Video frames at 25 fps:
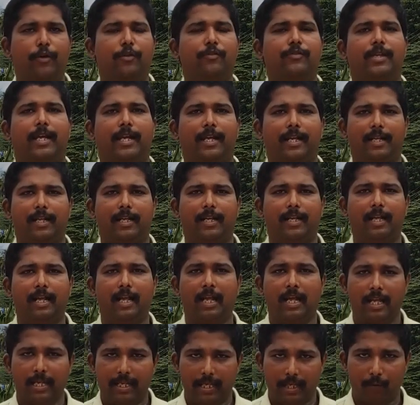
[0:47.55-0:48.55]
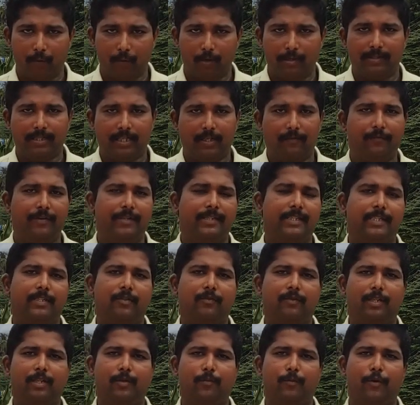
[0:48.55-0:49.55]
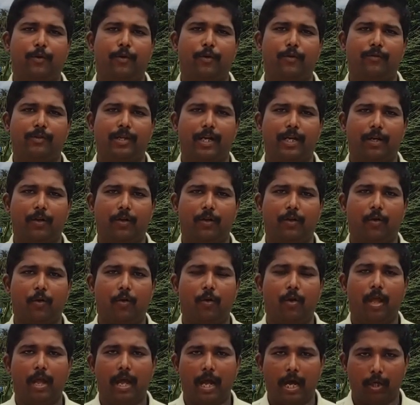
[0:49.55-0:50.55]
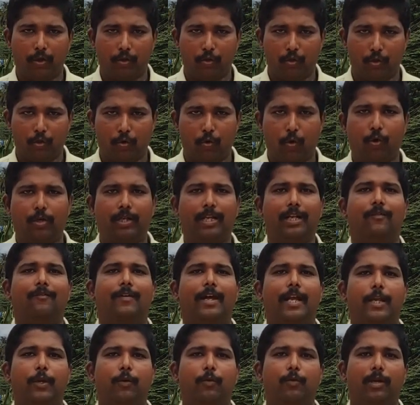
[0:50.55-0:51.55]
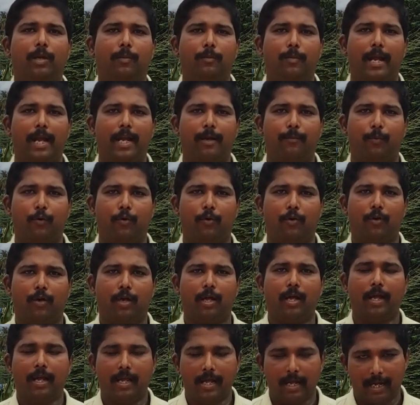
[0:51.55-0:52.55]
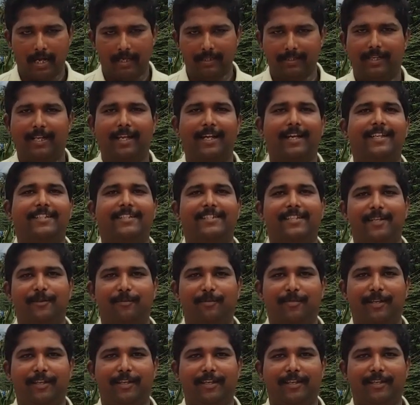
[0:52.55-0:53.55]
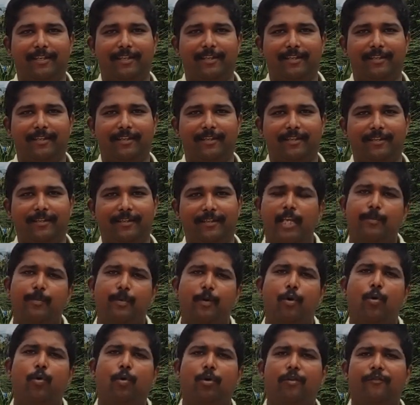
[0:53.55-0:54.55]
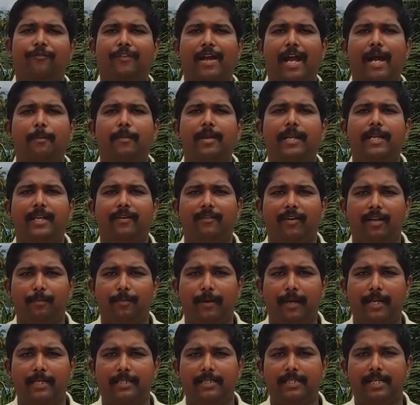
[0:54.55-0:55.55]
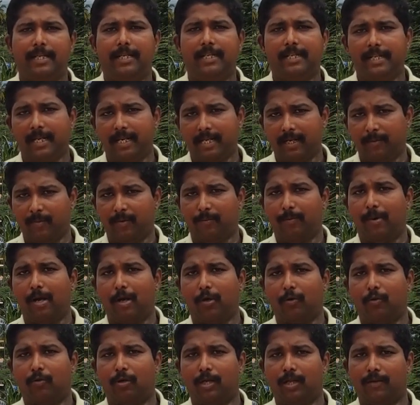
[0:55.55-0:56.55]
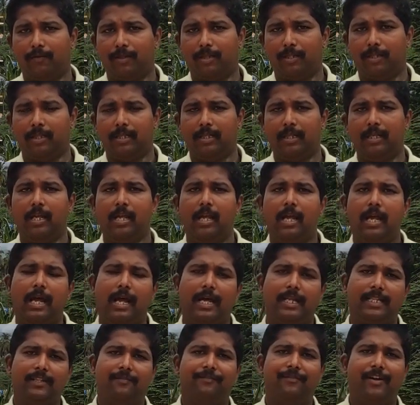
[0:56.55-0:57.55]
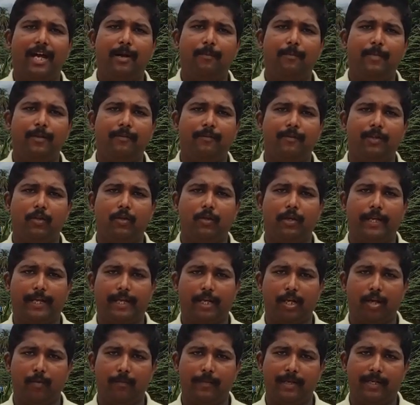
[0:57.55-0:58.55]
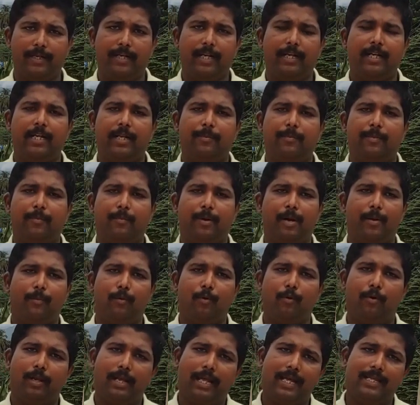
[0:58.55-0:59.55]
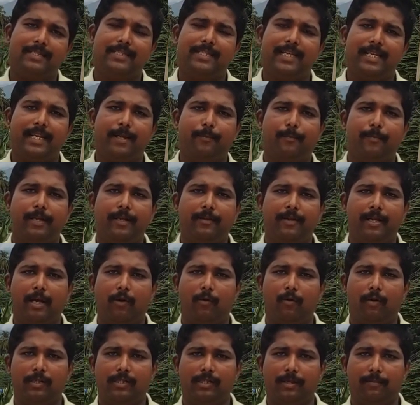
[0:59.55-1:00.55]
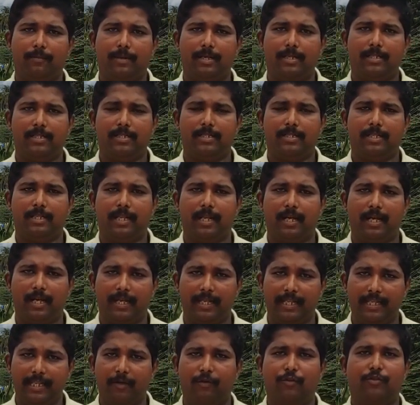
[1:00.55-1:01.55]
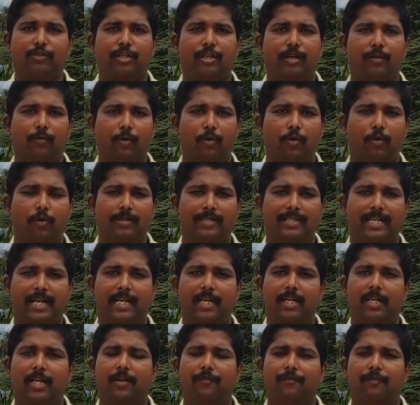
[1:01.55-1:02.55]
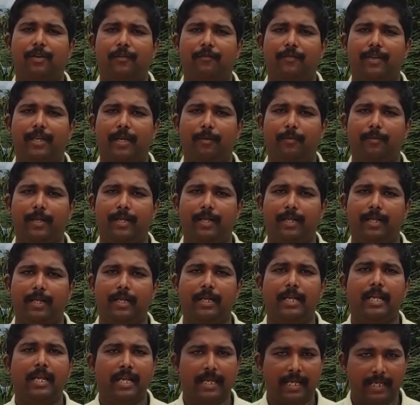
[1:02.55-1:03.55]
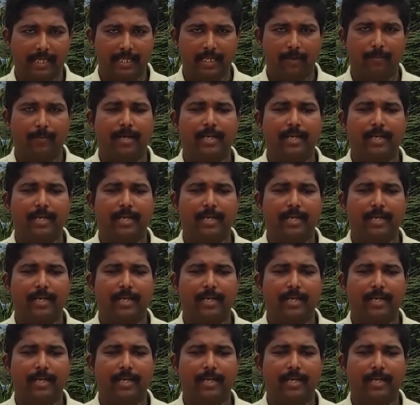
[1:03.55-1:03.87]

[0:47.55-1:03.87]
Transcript: ப்ரொடியூஸ் ஆகிருக்கு எவ்வளோ சர்வீசஸ் வந்து ப்ரொடியூஸ் ஆகிருக்கோ அதோட டோட்டல் வேல்யூ நம்ம ஆட் பண்ணோன்னா அதுதாங்க ஜிடிபி இப்போது ஒரு ஃபேமிலி டெவலப் ஆகிடுச்சா இல்லையா நம்ம பார்க்கணுன்னா வந்துட்டு அந்த ஃபேமிலி வந்து எக்கனாமிக் ட்ரெண்ட் நம்ம பார்ப்போம் லாஸ்ட் இயர் எப்படி அவங்க சம்பாதிச்சிட்டு இருந்தாங்க இந்த வருஷம் அவங்களோட ஸ்டாண்டர்ட் ஆஃப் லிவிங் எப்படி இருக்குது இந்த